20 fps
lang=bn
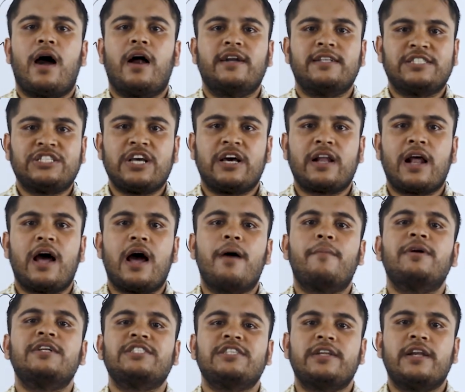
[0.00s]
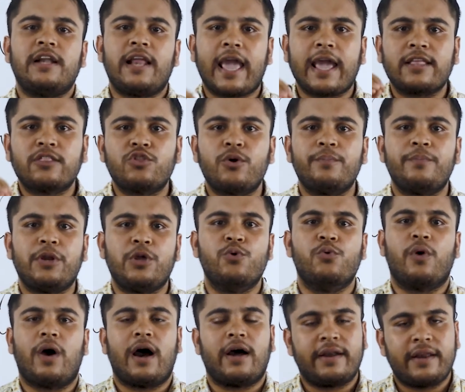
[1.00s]
আর যারা আমার চ্যানেলে একদম
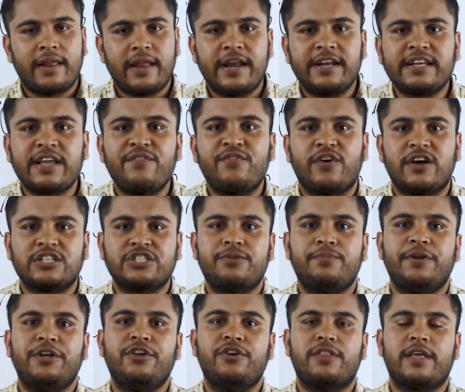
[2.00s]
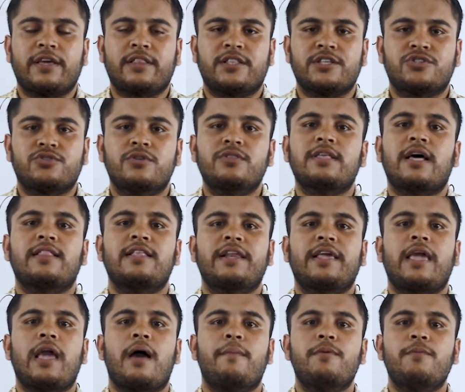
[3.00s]
নিউ আর এটাই ফার্স্ট ভিডিও দেখতেছো
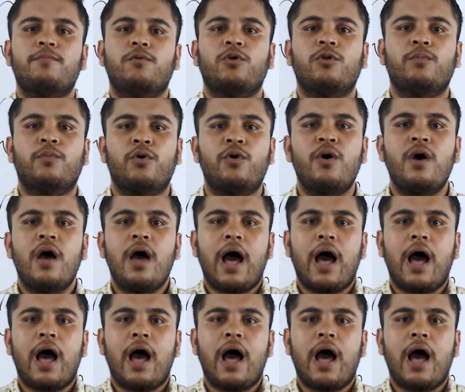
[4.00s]
তাদেরকে আমি বলবো